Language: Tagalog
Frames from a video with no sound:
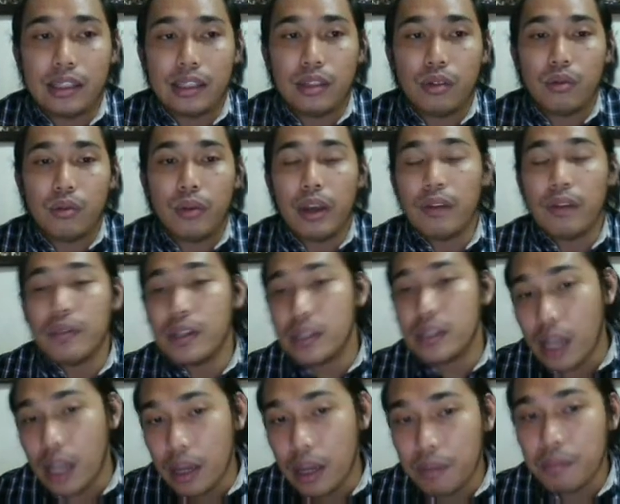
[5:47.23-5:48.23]
So we have the
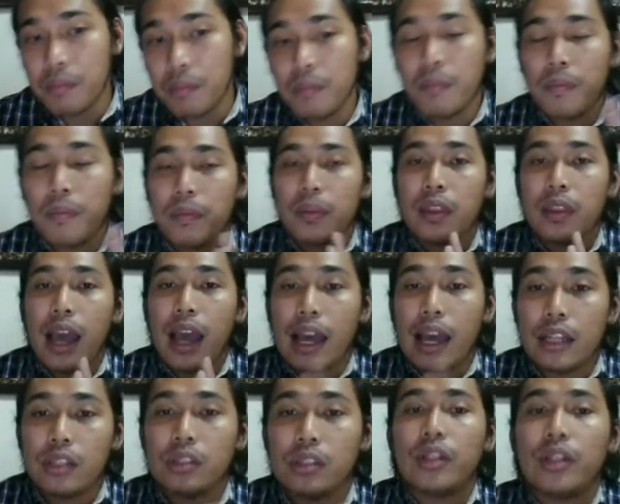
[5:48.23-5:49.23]
same
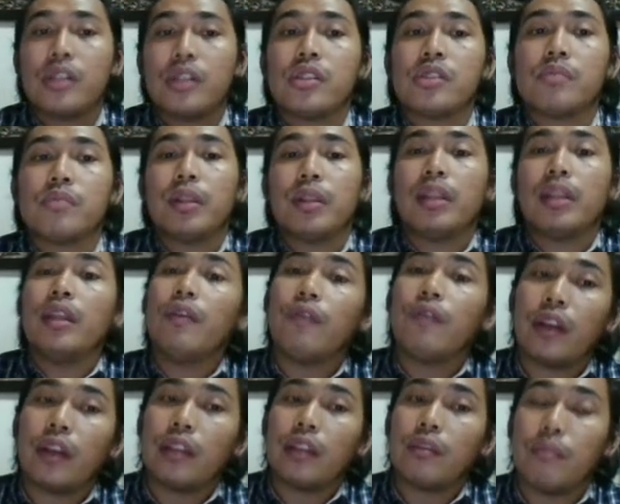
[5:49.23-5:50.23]
answers with
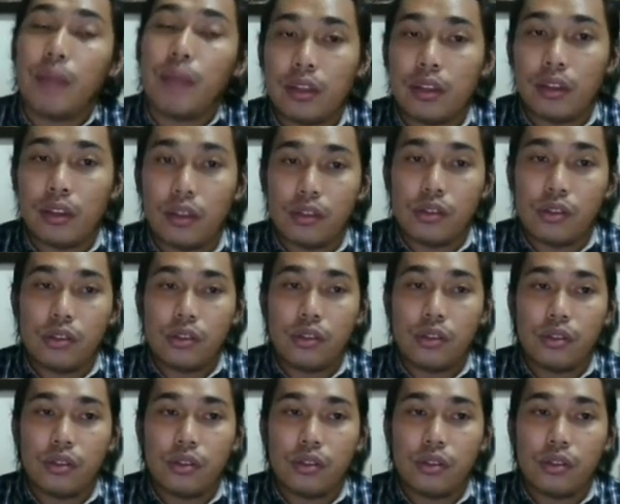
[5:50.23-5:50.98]
different methods.